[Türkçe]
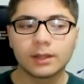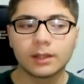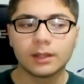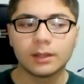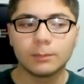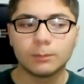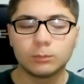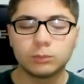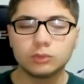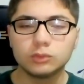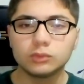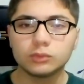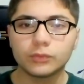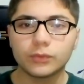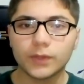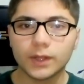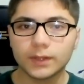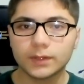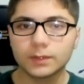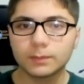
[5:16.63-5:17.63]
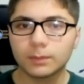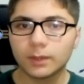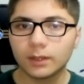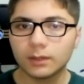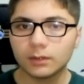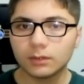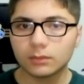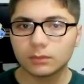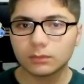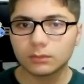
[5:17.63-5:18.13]
E, bu fiyatı
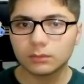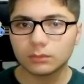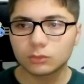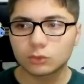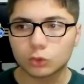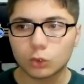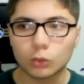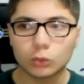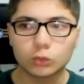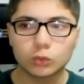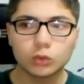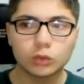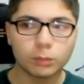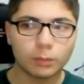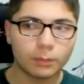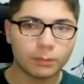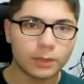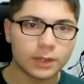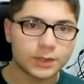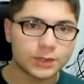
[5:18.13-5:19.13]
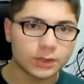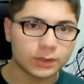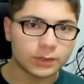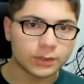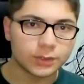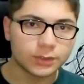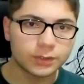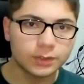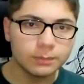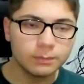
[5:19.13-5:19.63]
ben çok tutmamaya
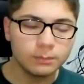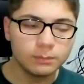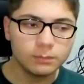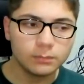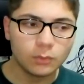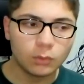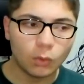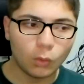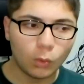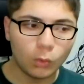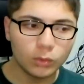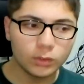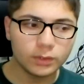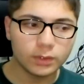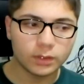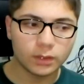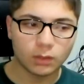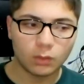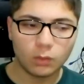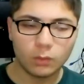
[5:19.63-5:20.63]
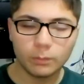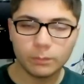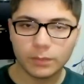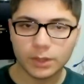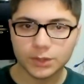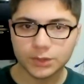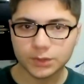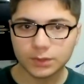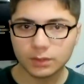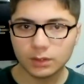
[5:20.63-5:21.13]
çalıştım. 10 lira,
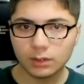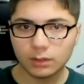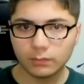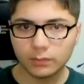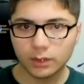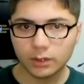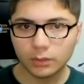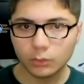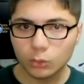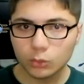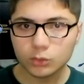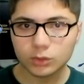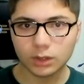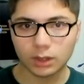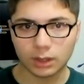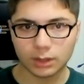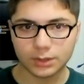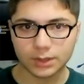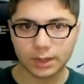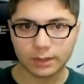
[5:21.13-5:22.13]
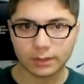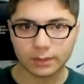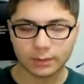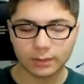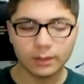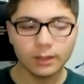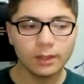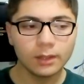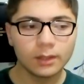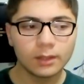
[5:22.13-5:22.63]
15 lira ve 100 lira
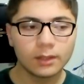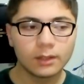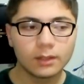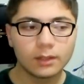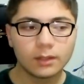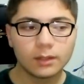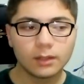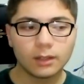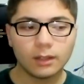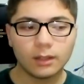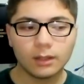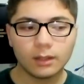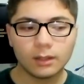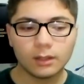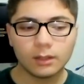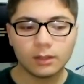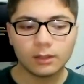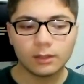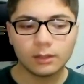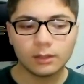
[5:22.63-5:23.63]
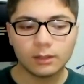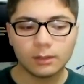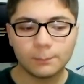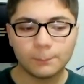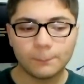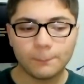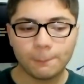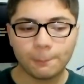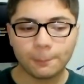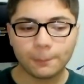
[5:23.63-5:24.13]
şeklinde. Ee,
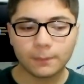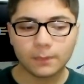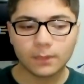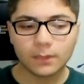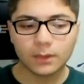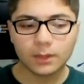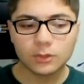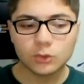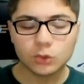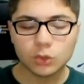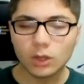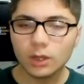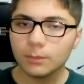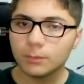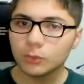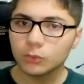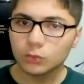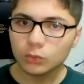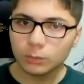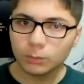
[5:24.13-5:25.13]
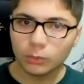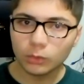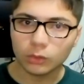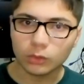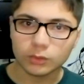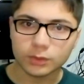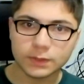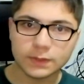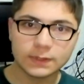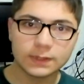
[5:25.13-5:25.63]
şöyle bir durum
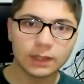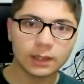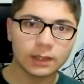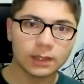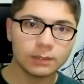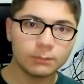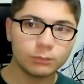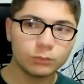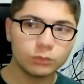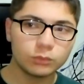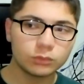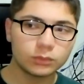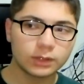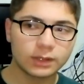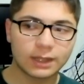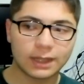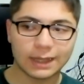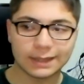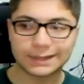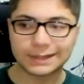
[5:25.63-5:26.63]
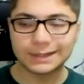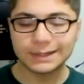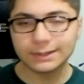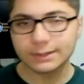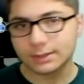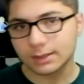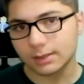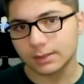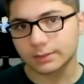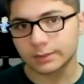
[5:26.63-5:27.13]
oluyor. Sizler hani bu
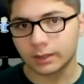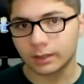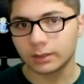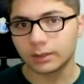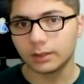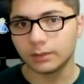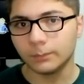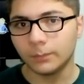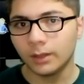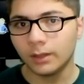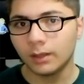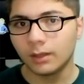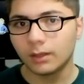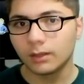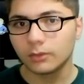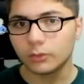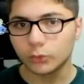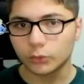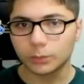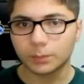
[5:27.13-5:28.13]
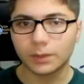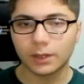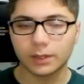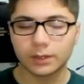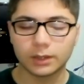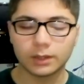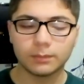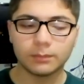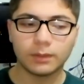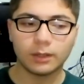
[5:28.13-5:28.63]
katılırsanız kanalıma, YouTube
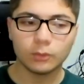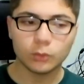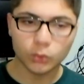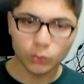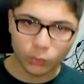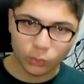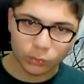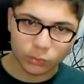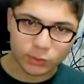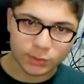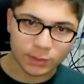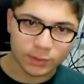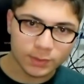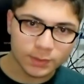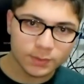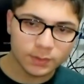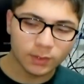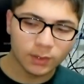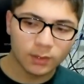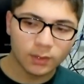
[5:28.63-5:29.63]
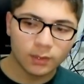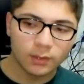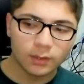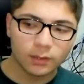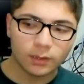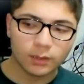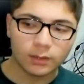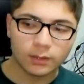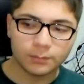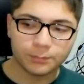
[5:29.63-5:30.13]
kanalıma üye olursanız
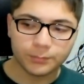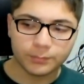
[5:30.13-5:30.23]
e,